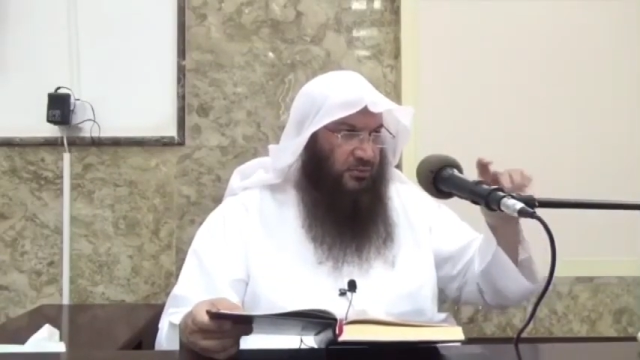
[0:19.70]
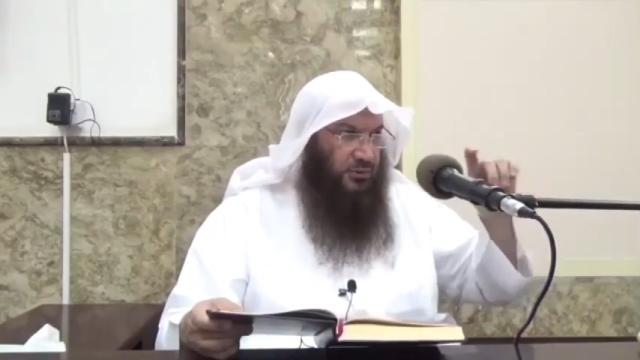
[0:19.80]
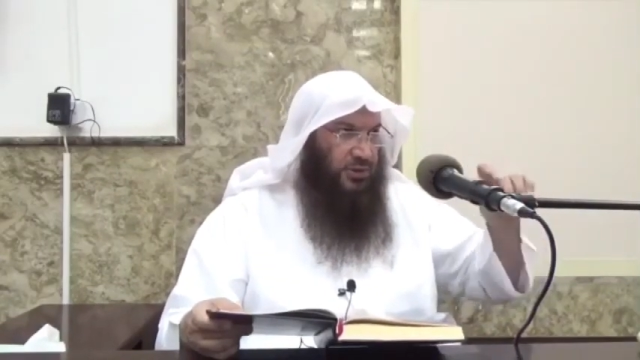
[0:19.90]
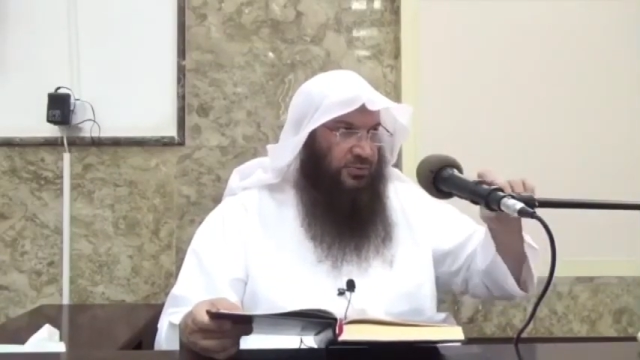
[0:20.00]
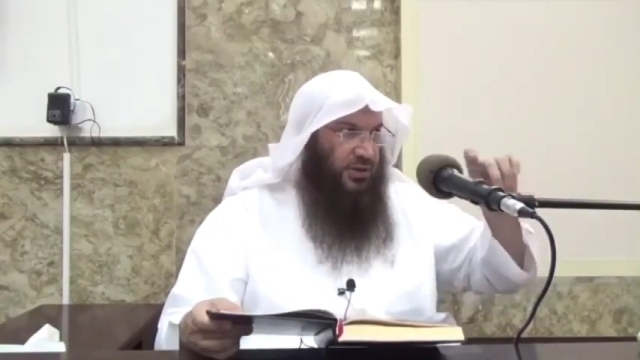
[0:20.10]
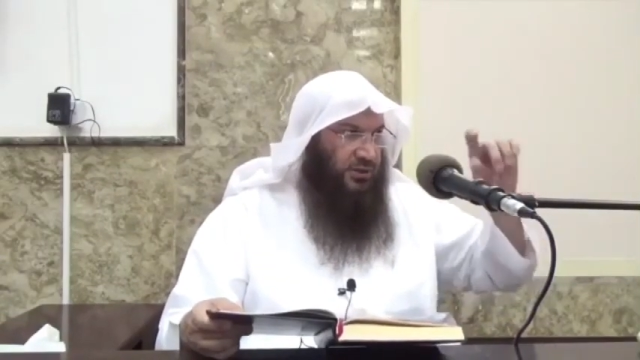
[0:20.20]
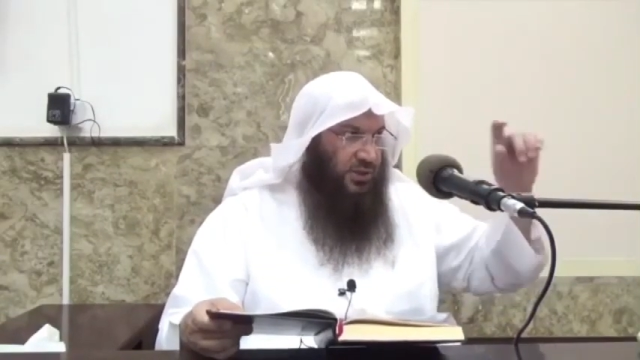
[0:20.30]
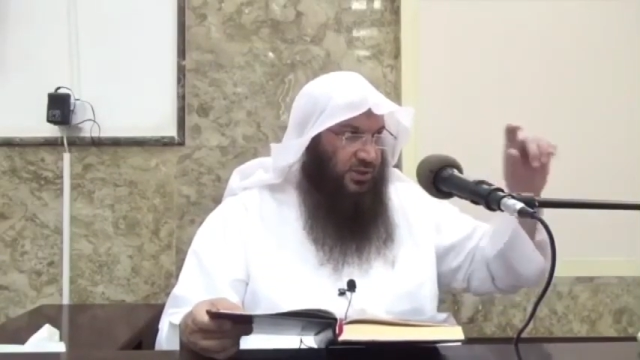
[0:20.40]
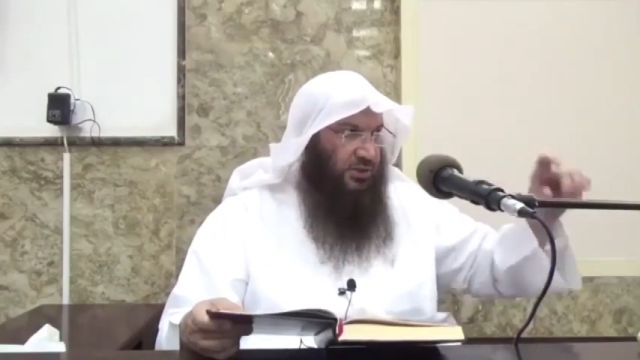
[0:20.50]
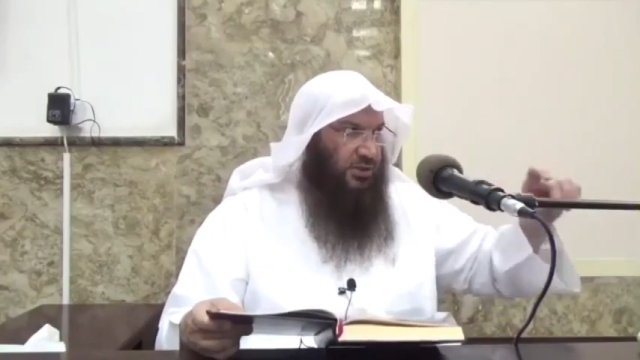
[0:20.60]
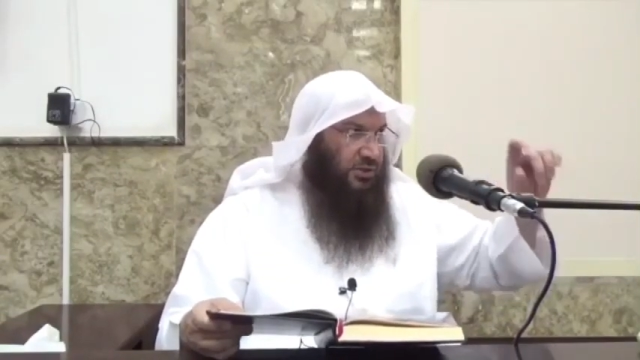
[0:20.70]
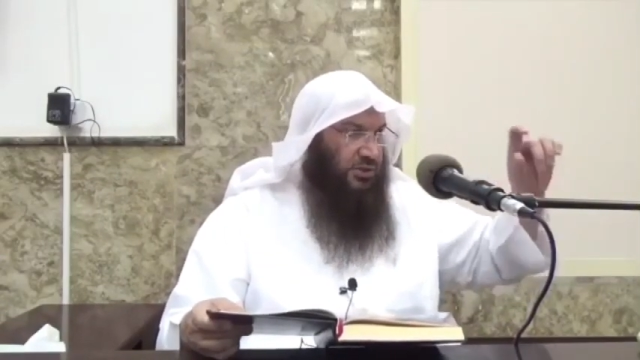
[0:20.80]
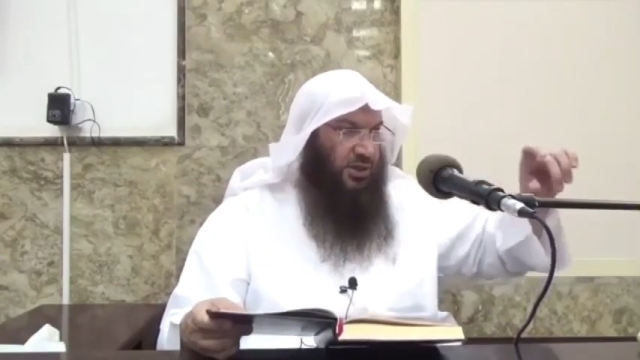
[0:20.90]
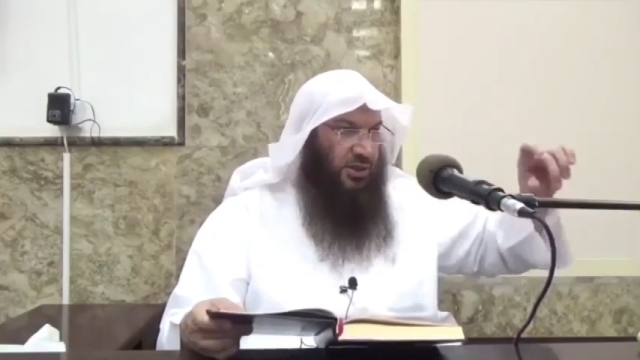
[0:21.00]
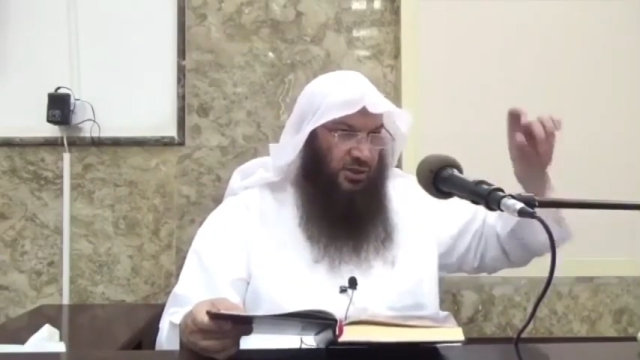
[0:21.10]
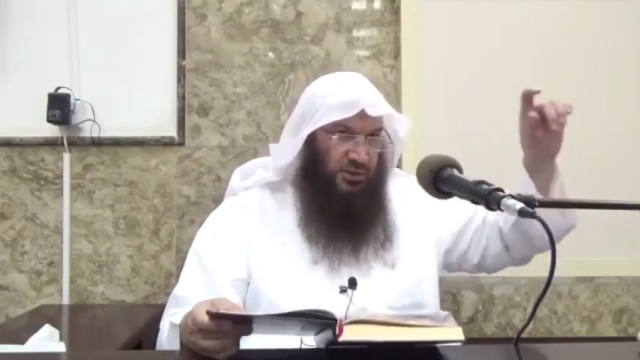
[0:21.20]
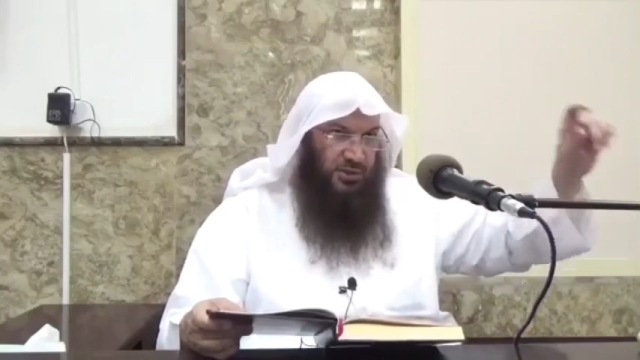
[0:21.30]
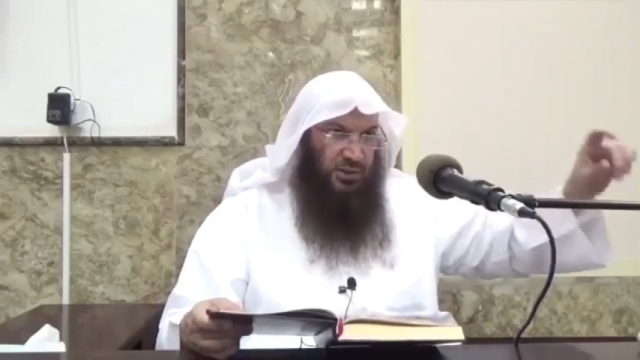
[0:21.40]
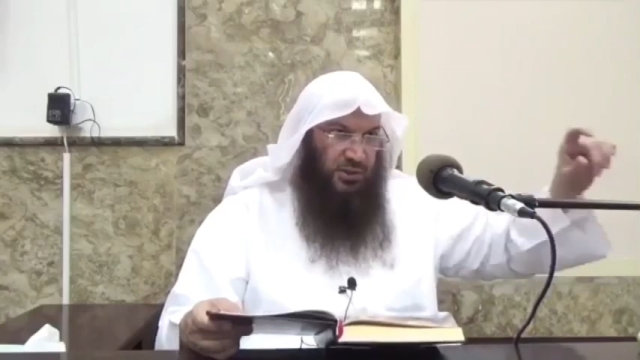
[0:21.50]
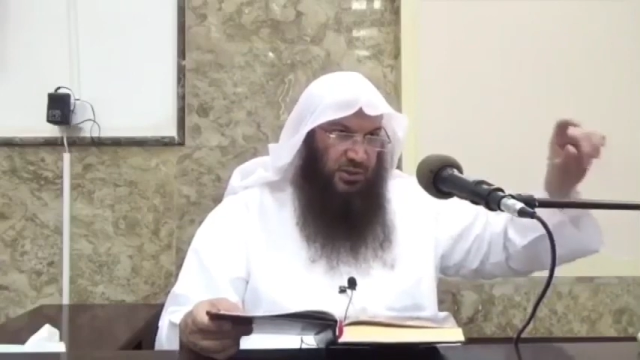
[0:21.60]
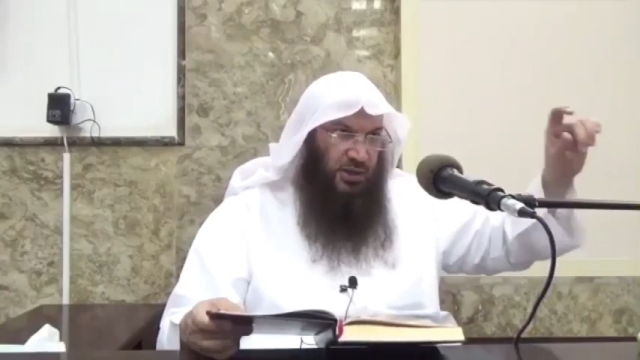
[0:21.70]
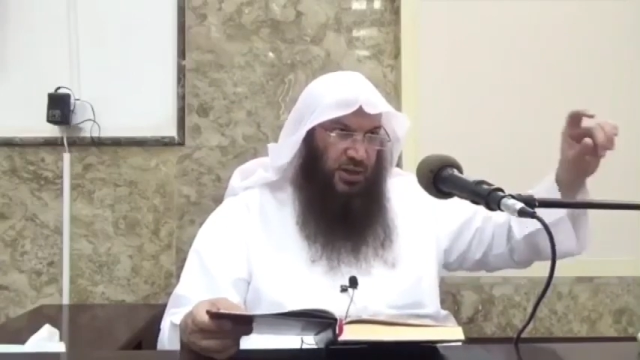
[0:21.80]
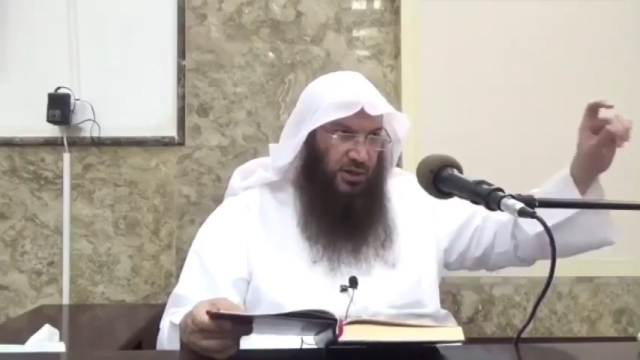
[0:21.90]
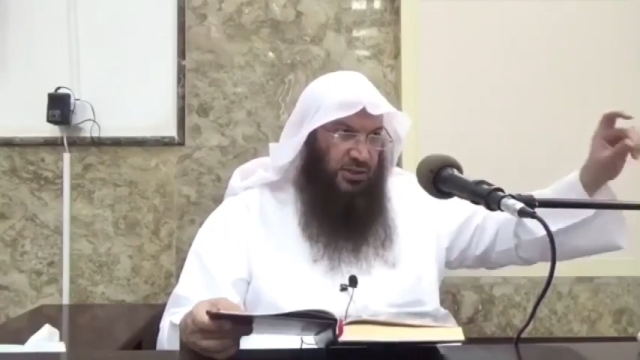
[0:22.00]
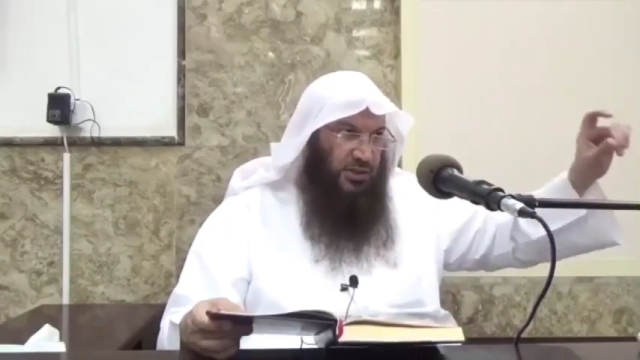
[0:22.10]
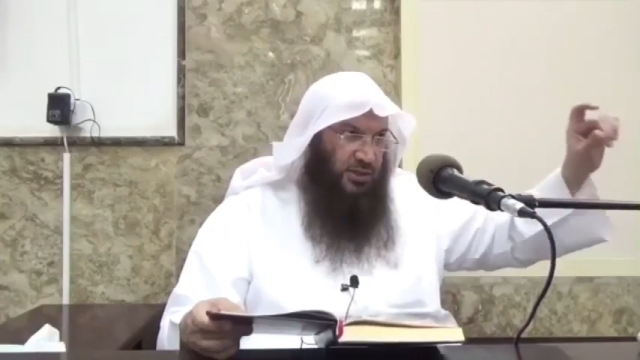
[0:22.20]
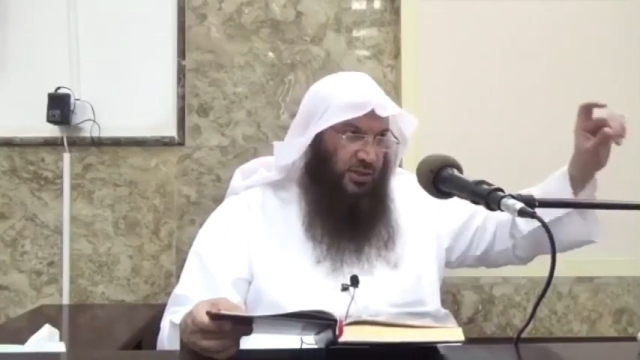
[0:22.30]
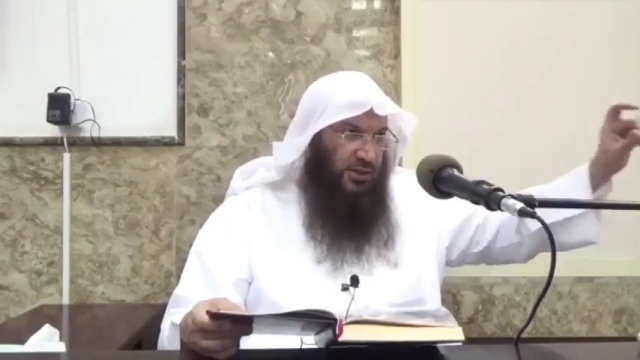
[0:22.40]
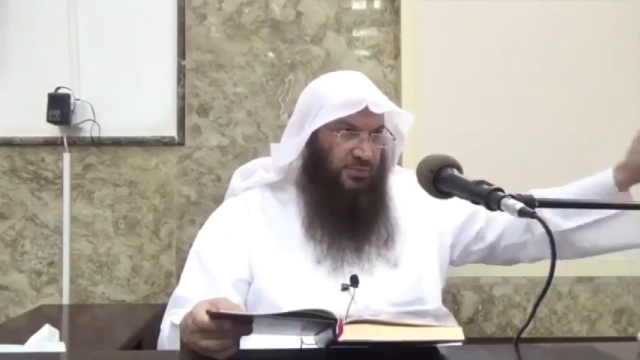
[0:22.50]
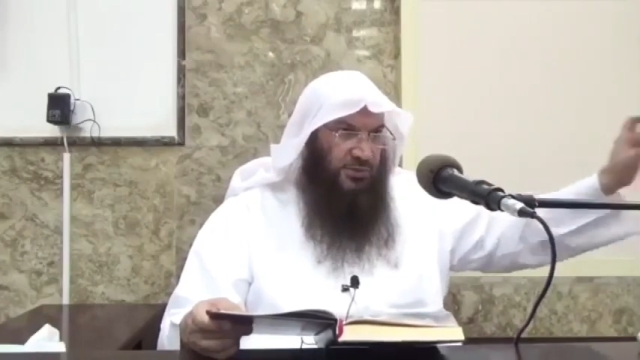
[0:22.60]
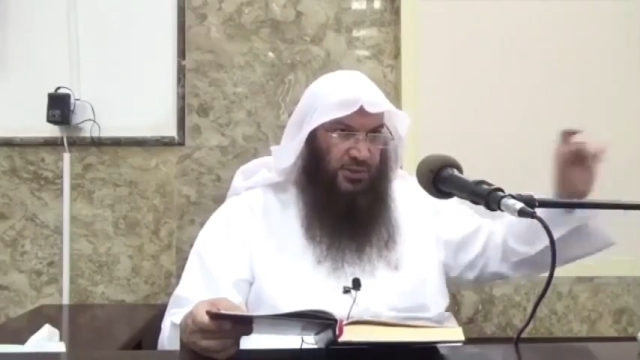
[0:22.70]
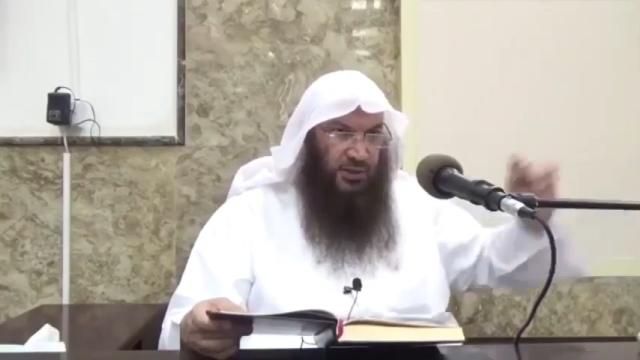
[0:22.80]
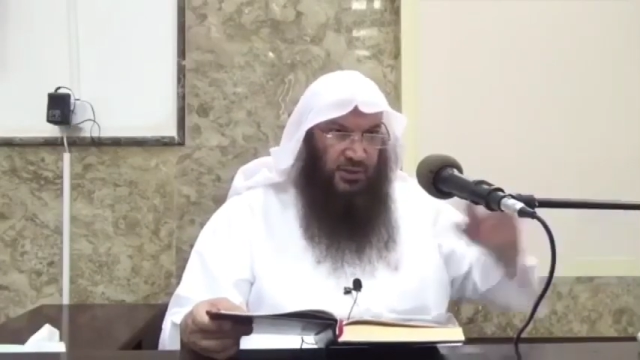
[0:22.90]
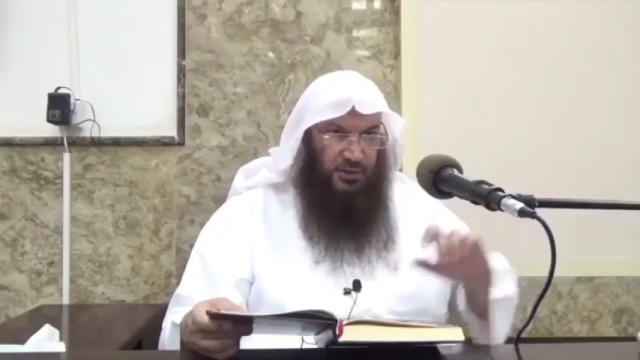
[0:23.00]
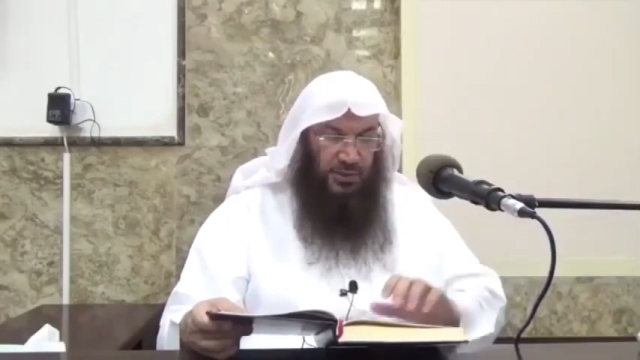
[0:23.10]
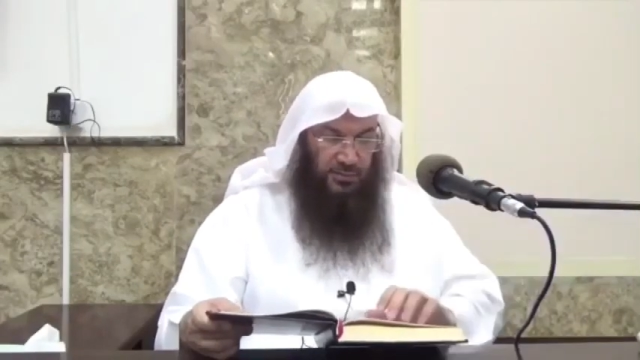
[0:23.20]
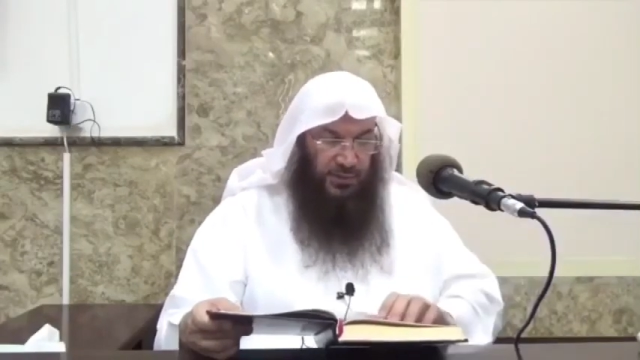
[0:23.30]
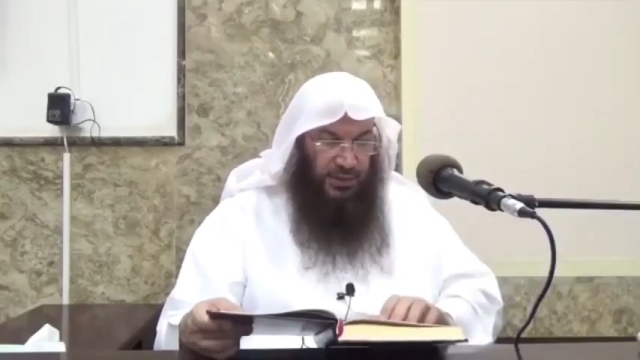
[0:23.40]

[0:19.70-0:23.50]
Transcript: مسلم عن شيخه الشيخ عن الشيخ إلى عائشة إلى النبي صلى الله عليه وسلم